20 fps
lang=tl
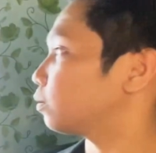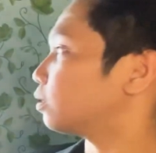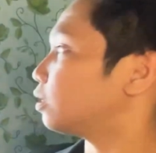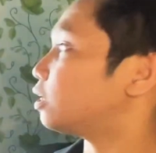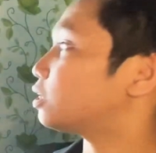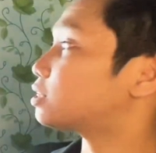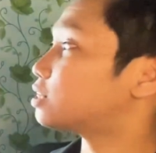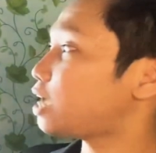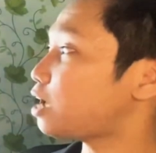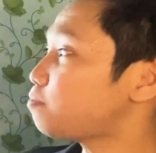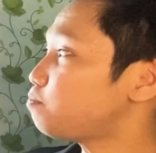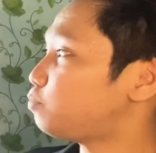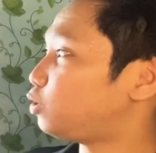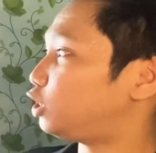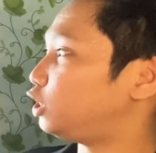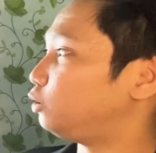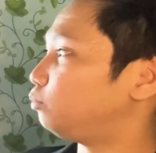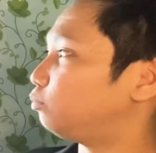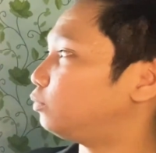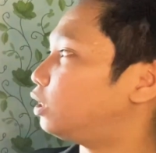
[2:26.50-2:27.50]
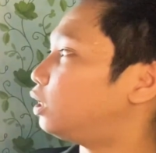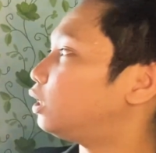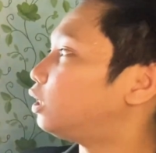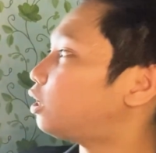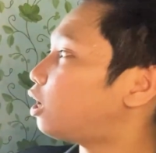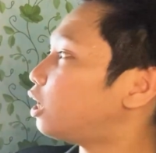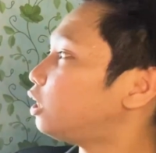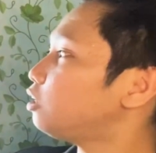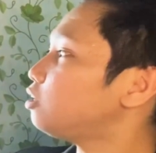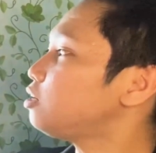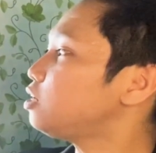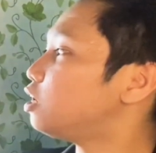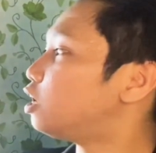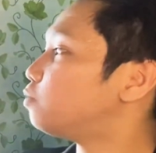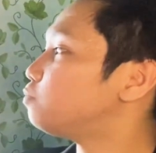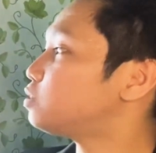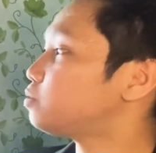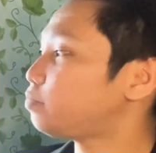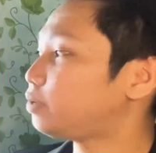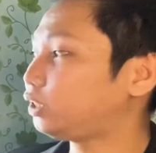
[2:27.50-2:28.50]
Example, Carol
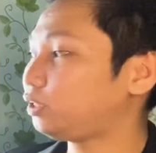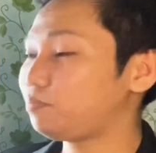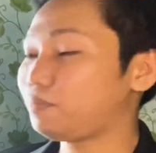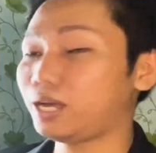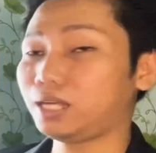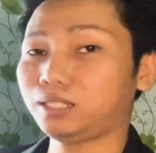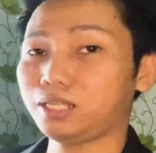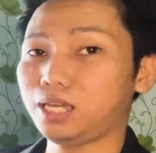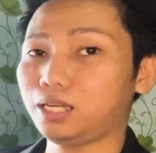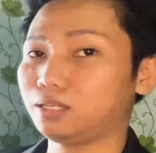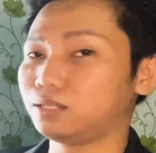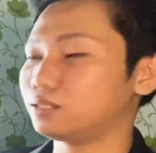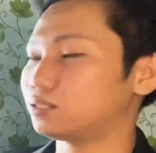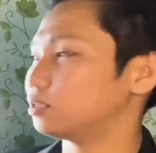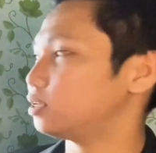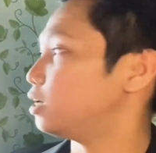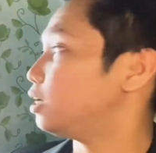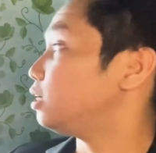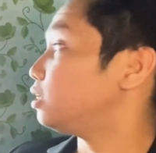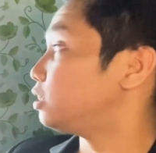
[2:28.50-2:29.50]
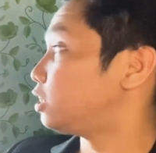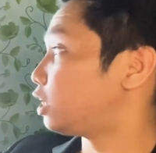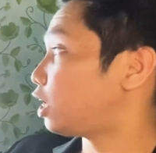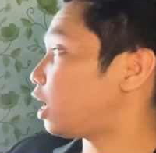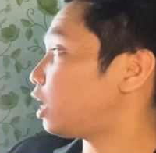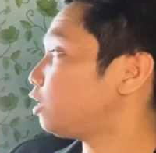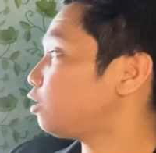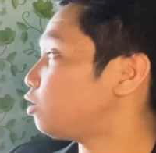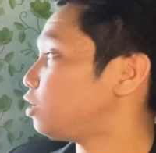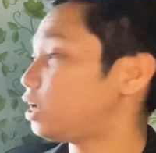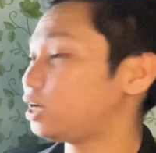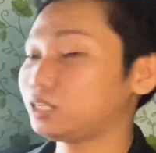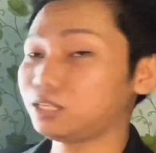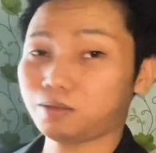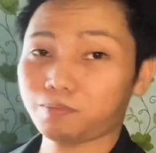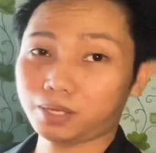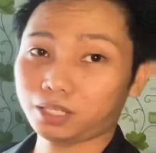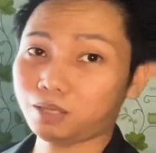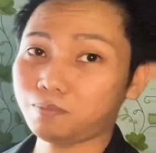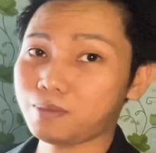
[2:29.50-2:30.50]
loves mathematics. Si Carol at si
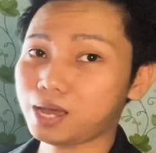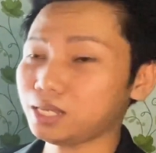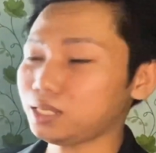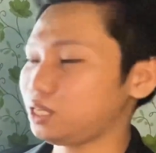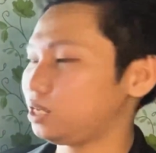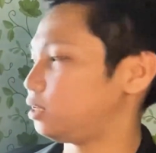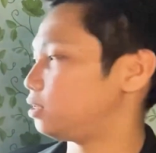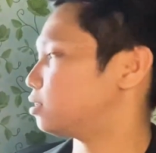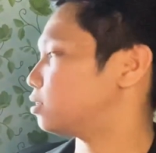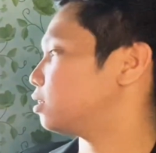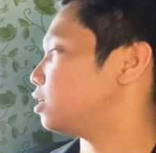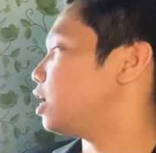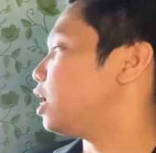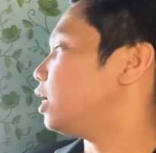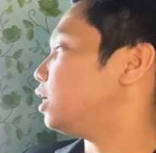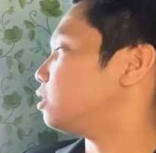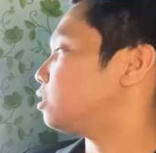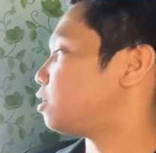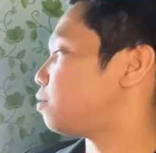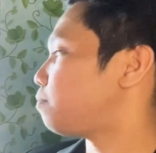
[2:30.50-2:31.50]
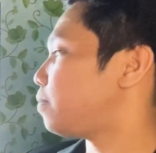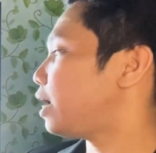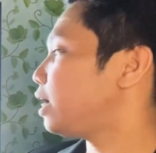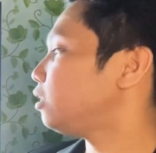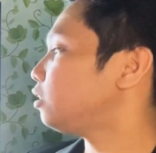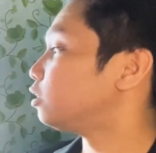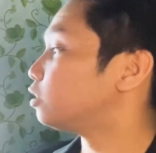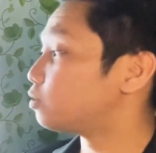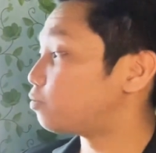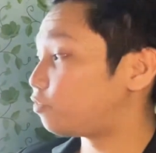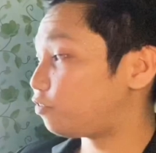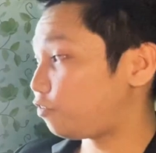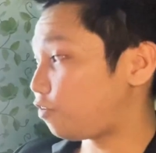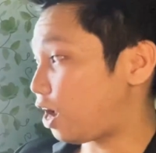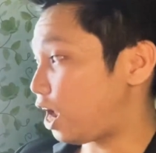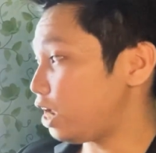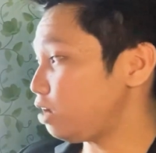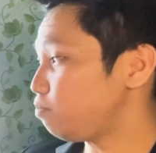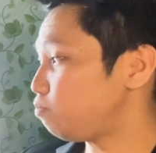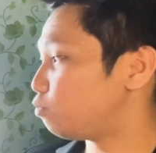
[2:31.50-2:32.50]
mathematics. Sa math,
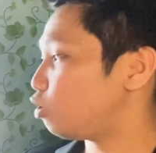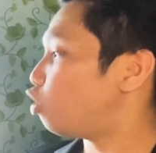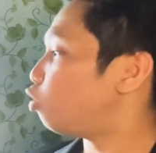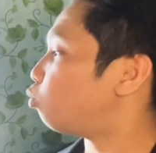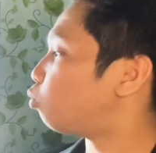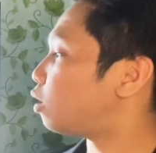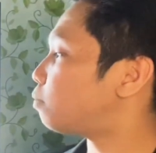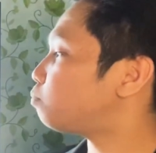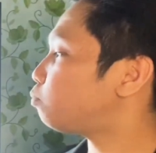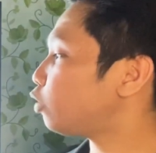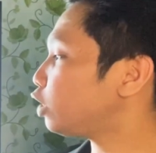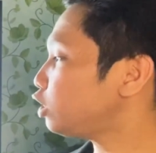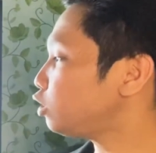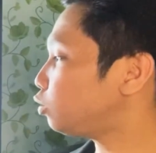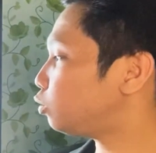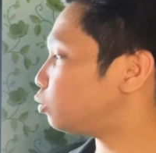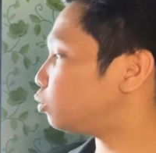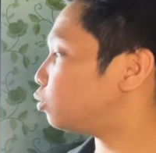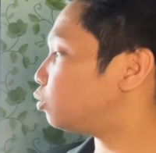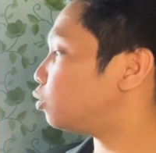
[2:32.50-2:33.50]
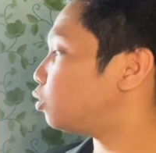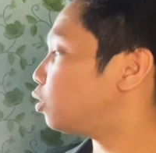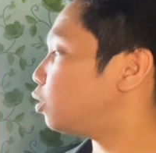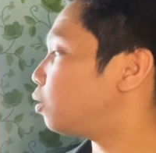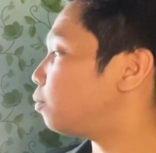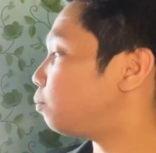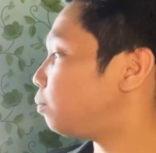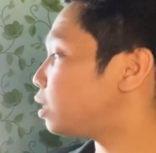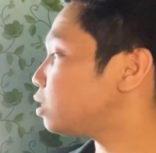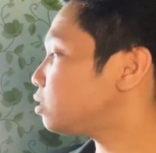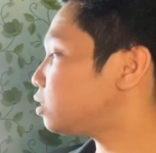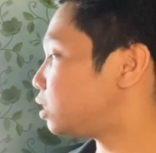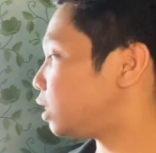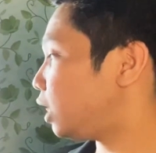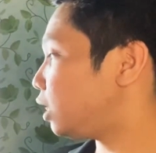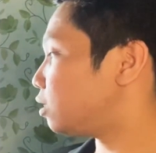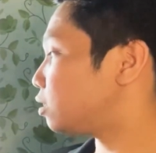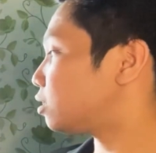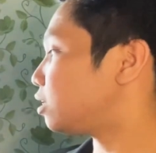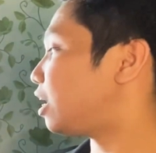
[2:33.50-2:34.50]
5, 1.2 plus
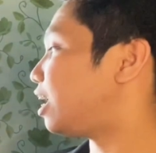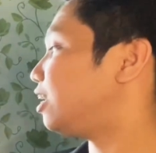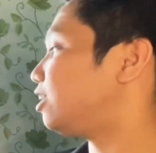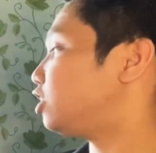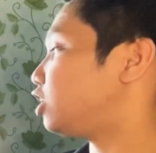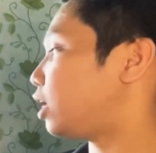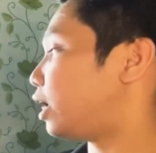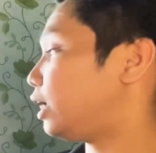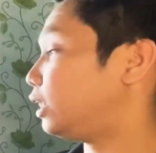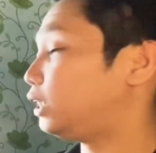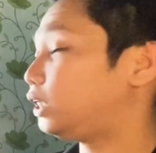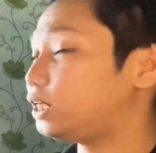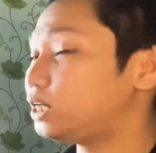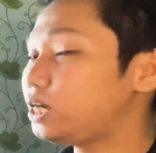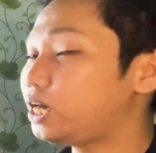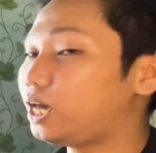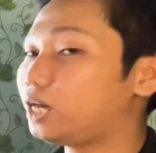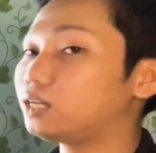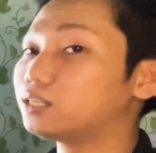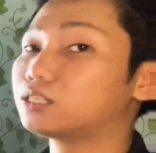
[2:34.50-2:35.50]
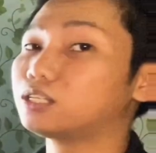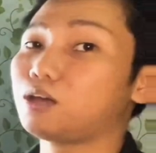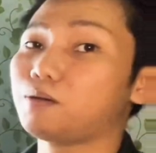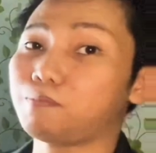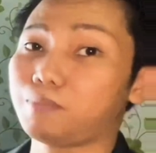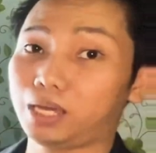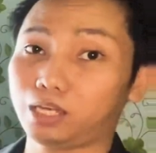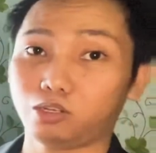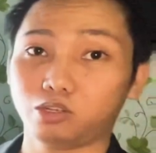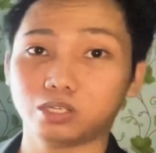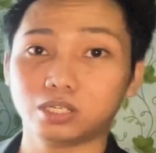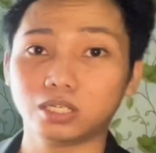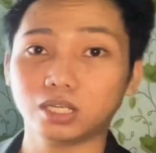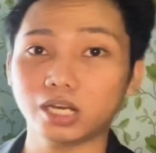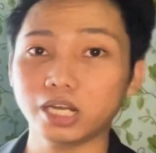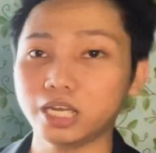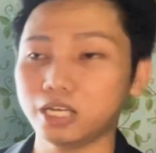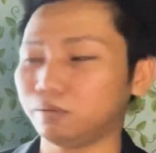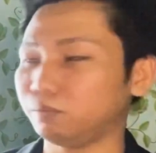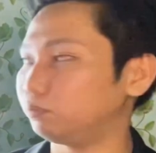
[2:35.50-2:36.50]
6 at saka 3x minus
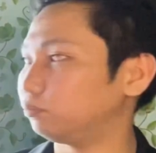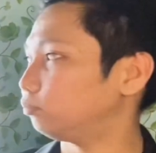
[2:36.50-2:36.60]
3.